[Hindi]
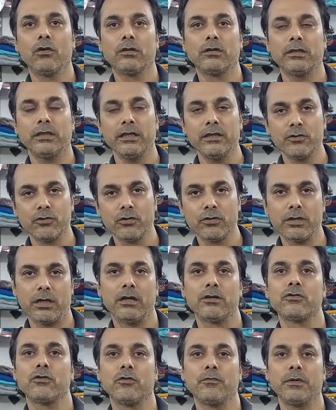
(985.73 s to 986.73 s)
और तीन सौ
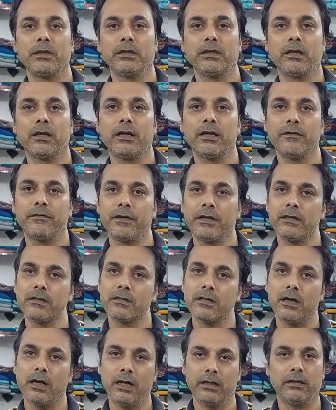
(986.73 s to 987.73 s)
चार सौ रूपये तक का
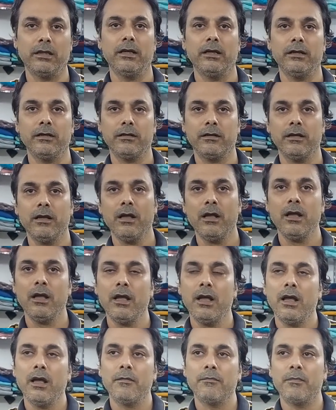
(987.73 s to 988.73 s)
डिफरेंस आता है आता ही
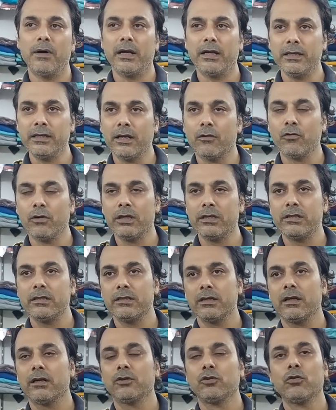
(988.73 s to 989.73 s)
आता है मान लीजिए कोई
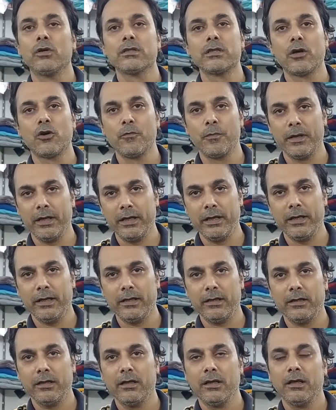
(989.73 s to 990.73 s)
चीज अगर दो हजार रूपए की
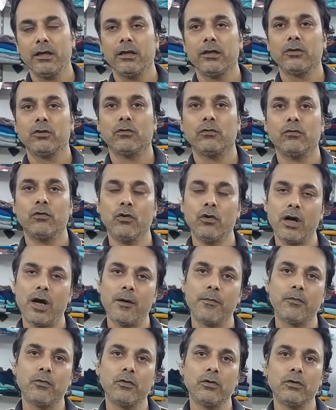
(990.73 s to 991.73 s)
है ठीक है तो वो
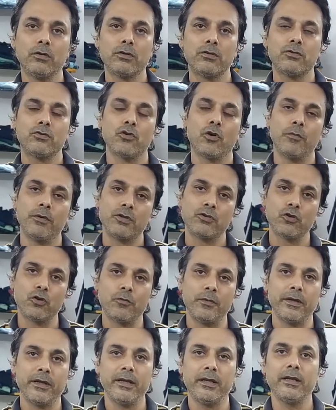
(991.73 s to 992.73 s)
आपको चौबीस
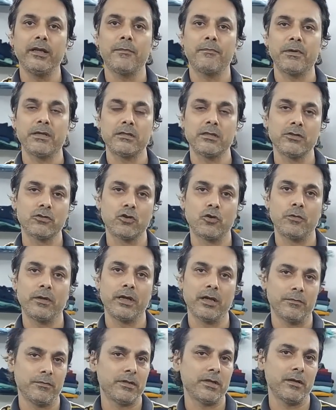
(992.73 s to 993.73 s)
सौ रूपये की या पच्चीस सौ
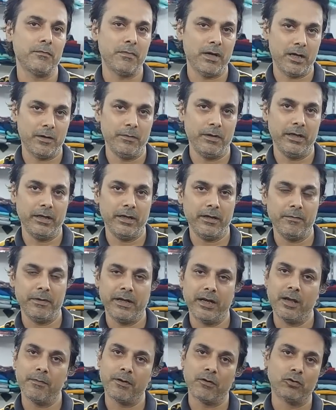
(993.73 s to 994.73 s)
रूपये की कम से कम बाहर मिलेगी
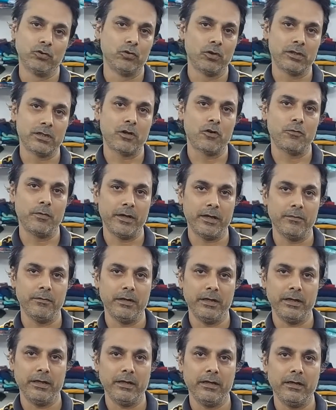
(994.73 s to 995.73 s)
बाहर मिलेगी दो हजार रूपये
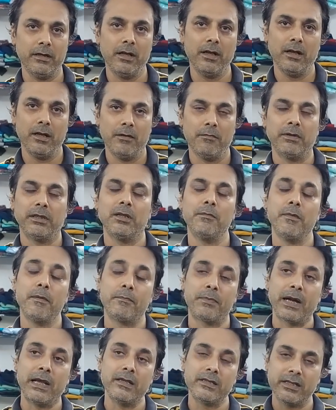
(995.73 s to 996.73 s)
की सही सही मतलब
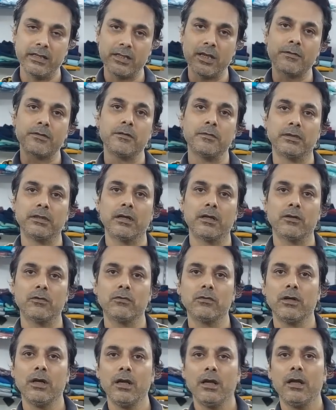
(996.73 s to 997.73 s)
मैं प्राइस के हिसाब से बता
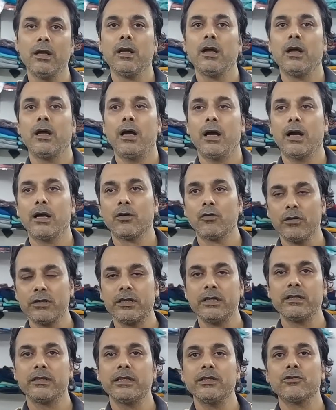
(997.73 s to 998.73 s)
रहा हूँ बिल्कुल बिल्कुल अगर
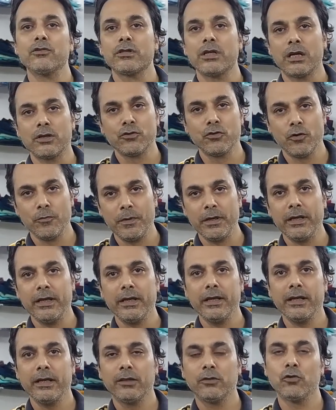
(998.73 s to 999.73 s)
कोई चीज तीन सौ चार सौ रूपये
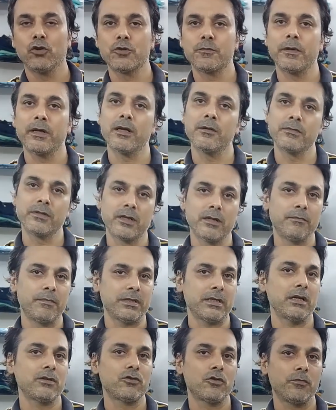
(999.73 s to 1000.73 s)
की है तो उस पर कम से
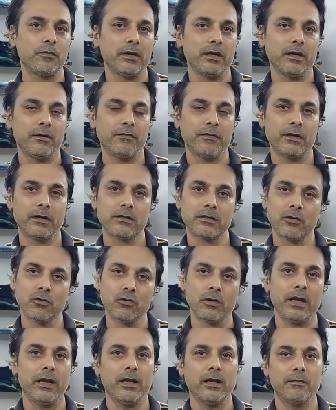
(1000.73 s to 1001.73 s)
कम पचास रूपये का फर्क
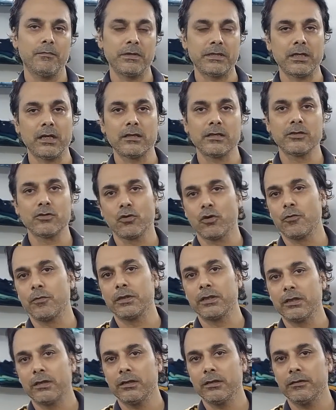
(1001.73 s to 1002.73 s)
जरूर आएगा पचास से सौ
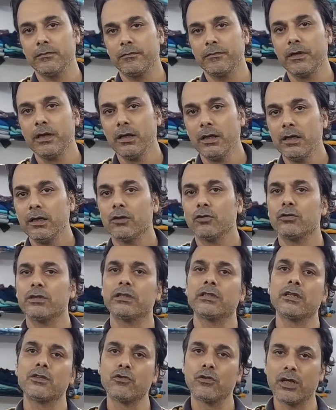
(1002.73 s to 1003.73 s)
रूपये तक का
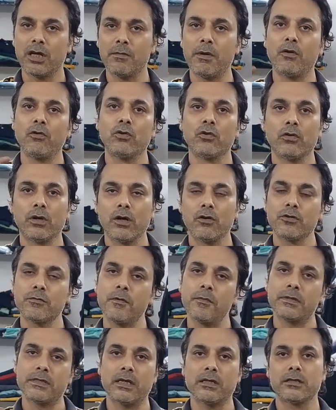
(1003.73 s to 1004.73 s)
बिल्कुल जितना तो छोटा अमाउंट होगा
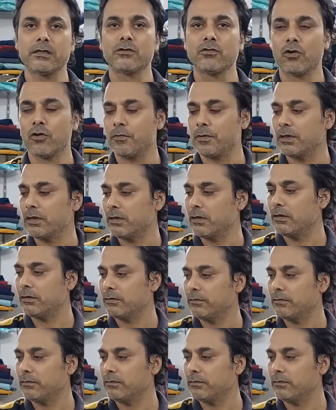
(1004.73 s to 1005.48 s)
बिल्कुल, तो